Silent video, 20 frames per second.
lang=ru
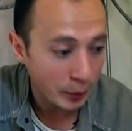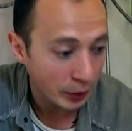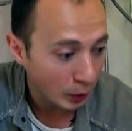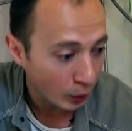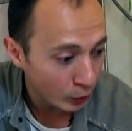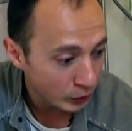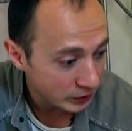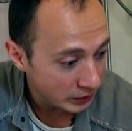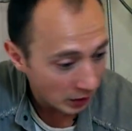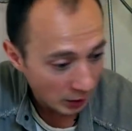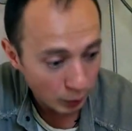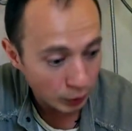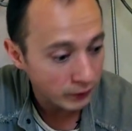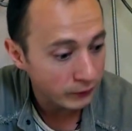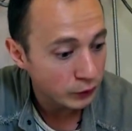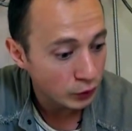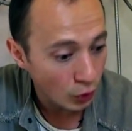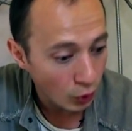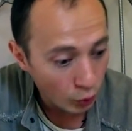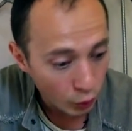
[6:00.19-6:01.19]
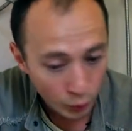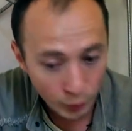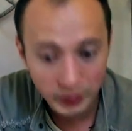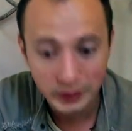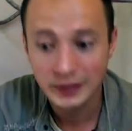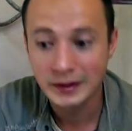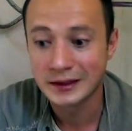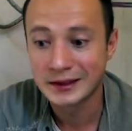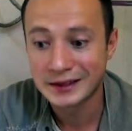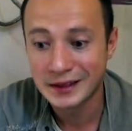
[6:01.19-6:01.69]
приходит с работы, все
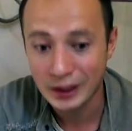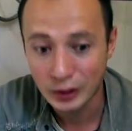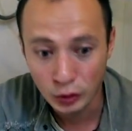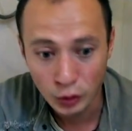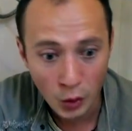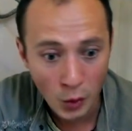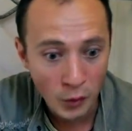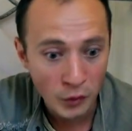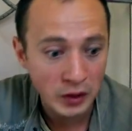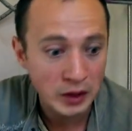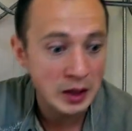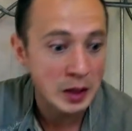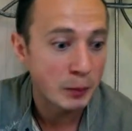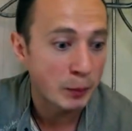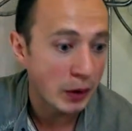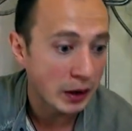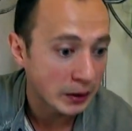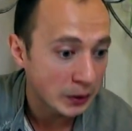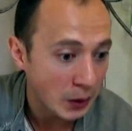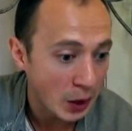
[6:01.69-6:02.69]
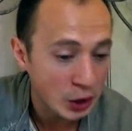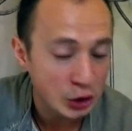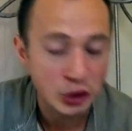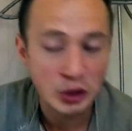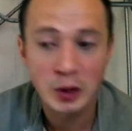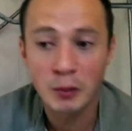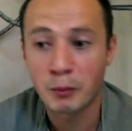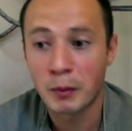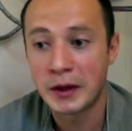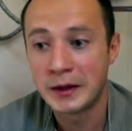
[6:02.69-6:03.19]
убрано, сготовлено,
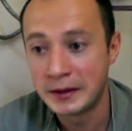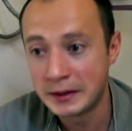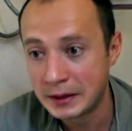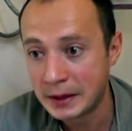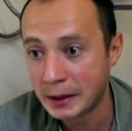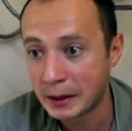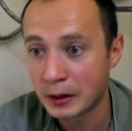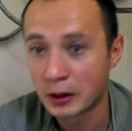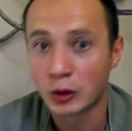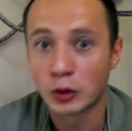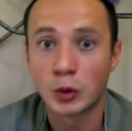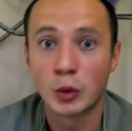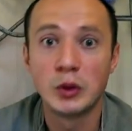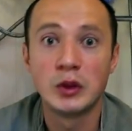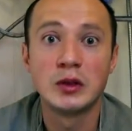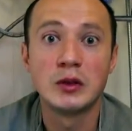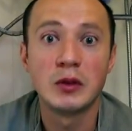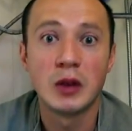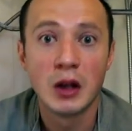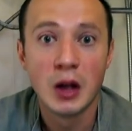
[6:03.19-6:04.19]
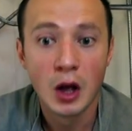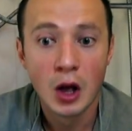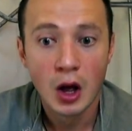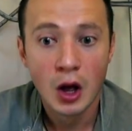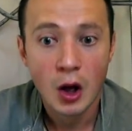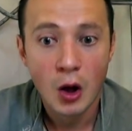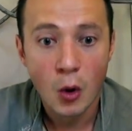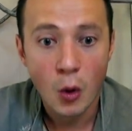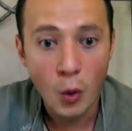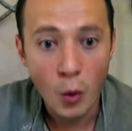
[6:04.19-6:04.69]
поглажено, постирано. То есть
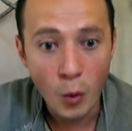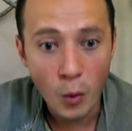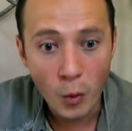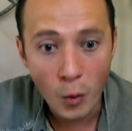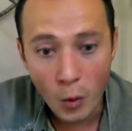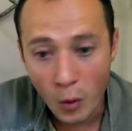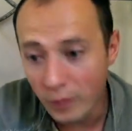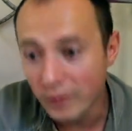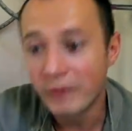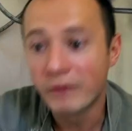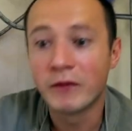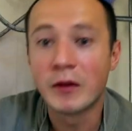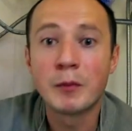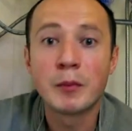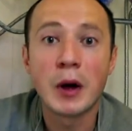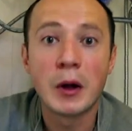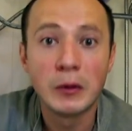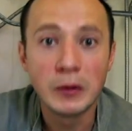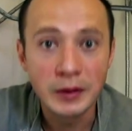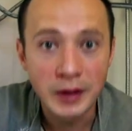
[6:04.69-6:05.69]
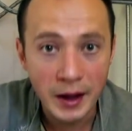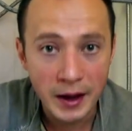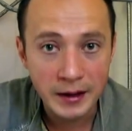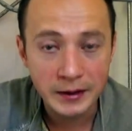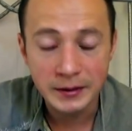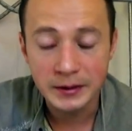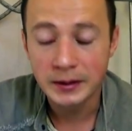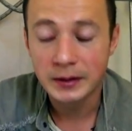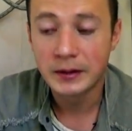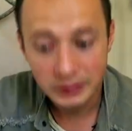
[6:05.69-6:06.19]
он
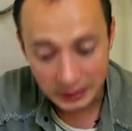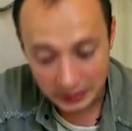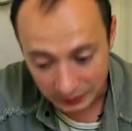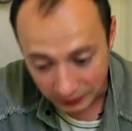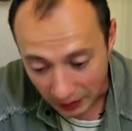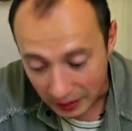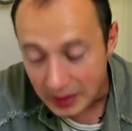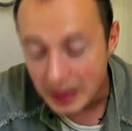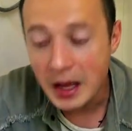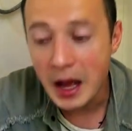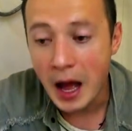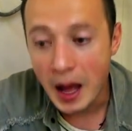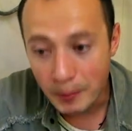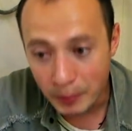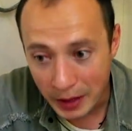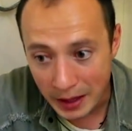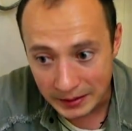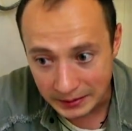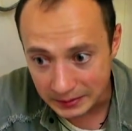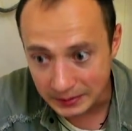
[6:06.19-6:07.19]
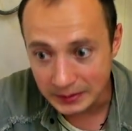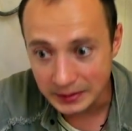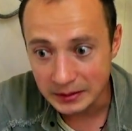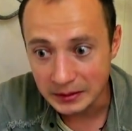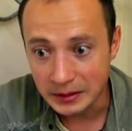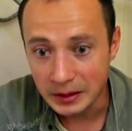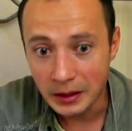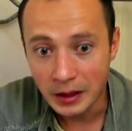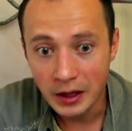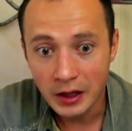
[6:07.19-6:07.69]
выполняет свои
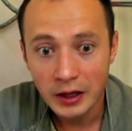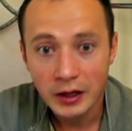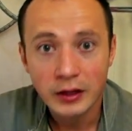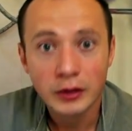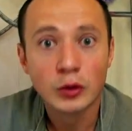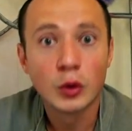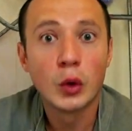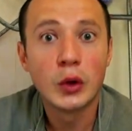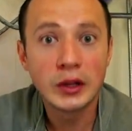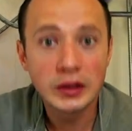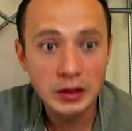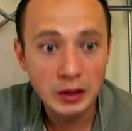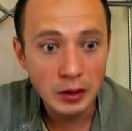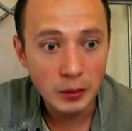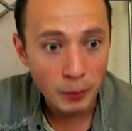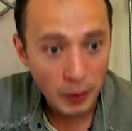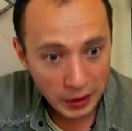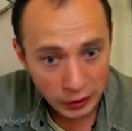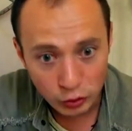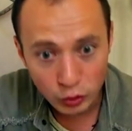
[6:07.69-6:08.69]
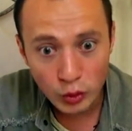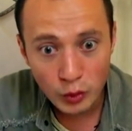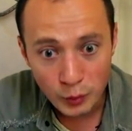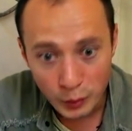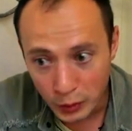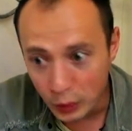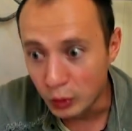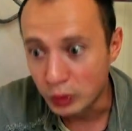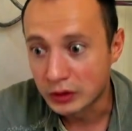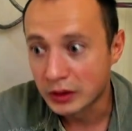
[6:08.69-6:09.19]
обязанности то это большой
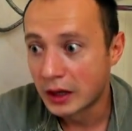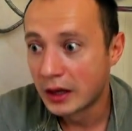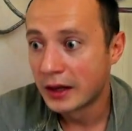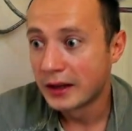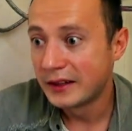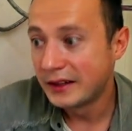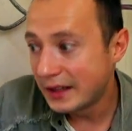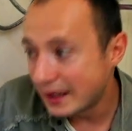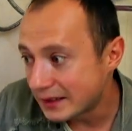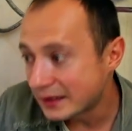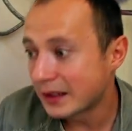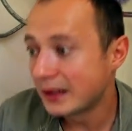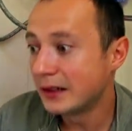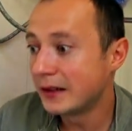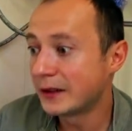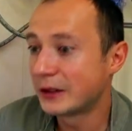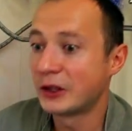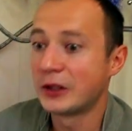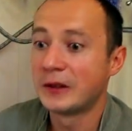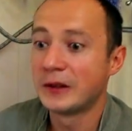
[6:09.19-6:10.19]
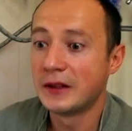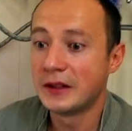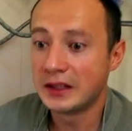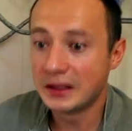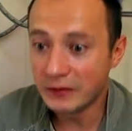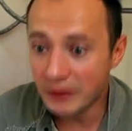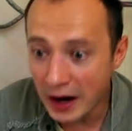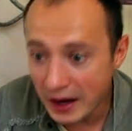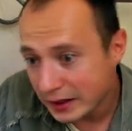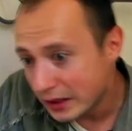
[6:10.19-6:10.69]
плюс. Если лежит на
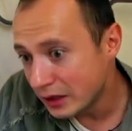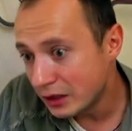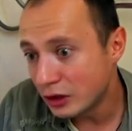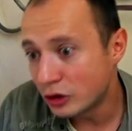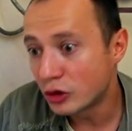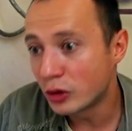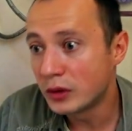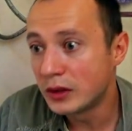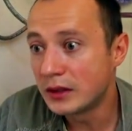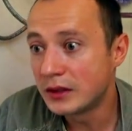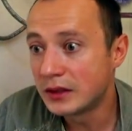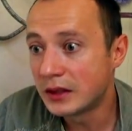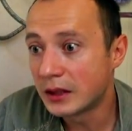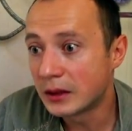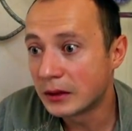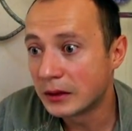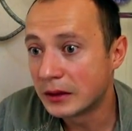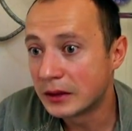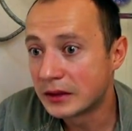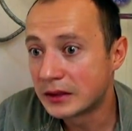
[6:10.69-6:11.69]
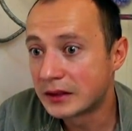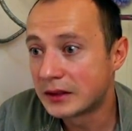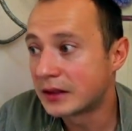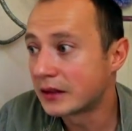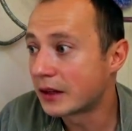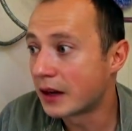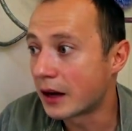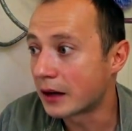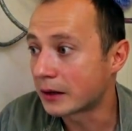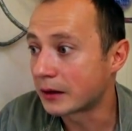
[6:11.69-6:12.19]
диване, ничего не делает с
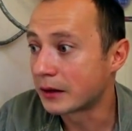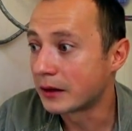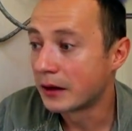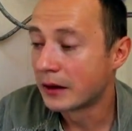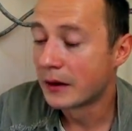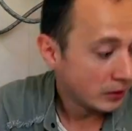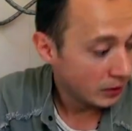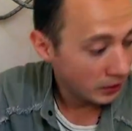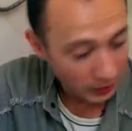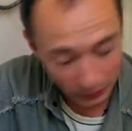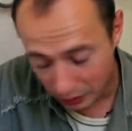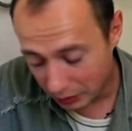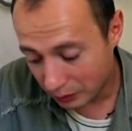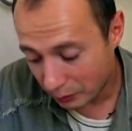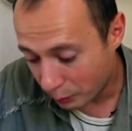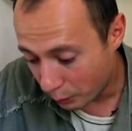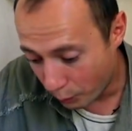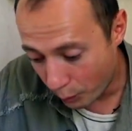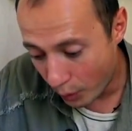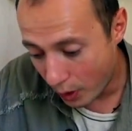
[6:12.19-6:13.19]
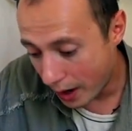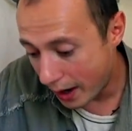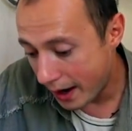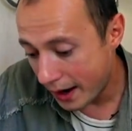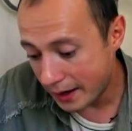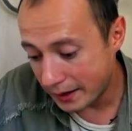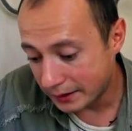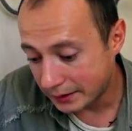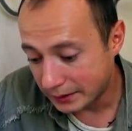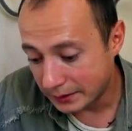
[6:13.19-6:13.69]
сигарой и
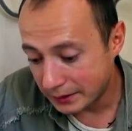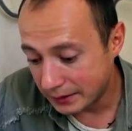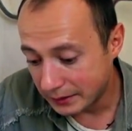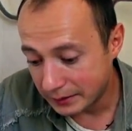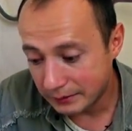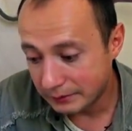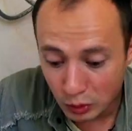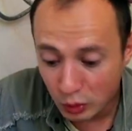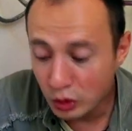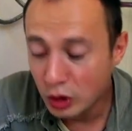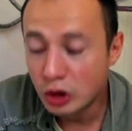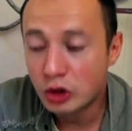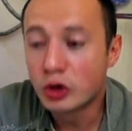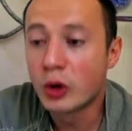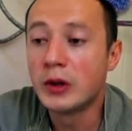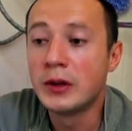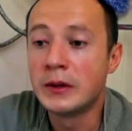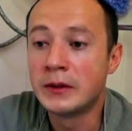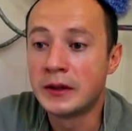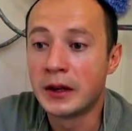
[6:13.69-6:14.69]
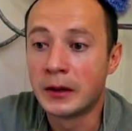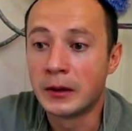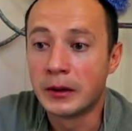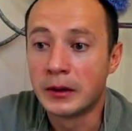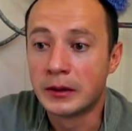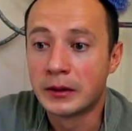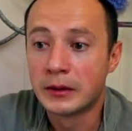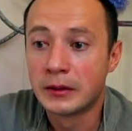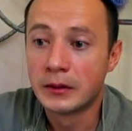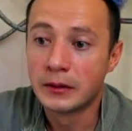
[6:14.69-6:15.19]
бухает, ну ничего не
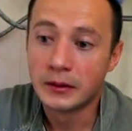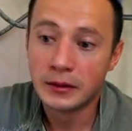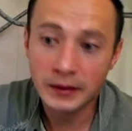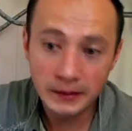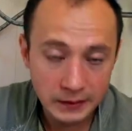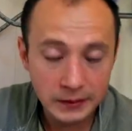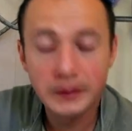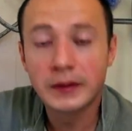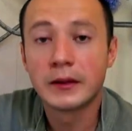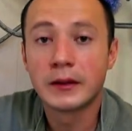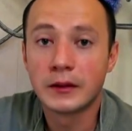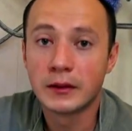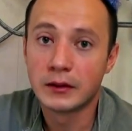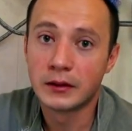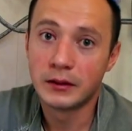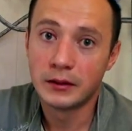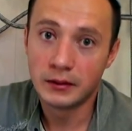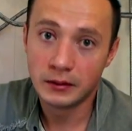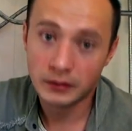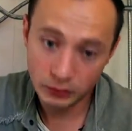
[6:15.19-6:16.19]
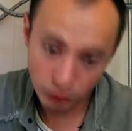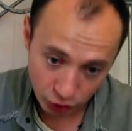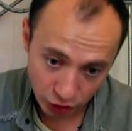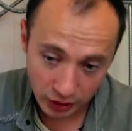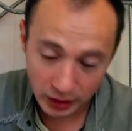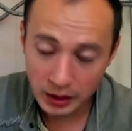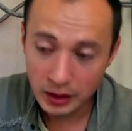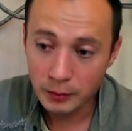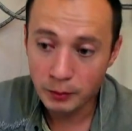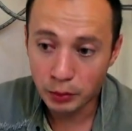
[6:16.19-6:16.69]
делает, это
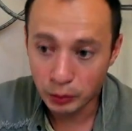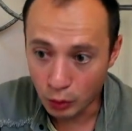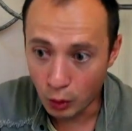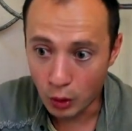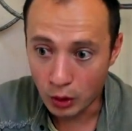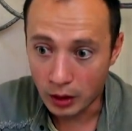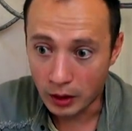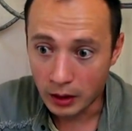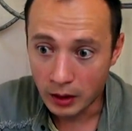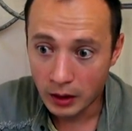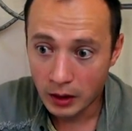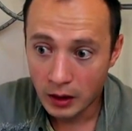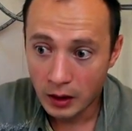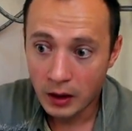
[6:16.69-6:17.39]
уже плохо.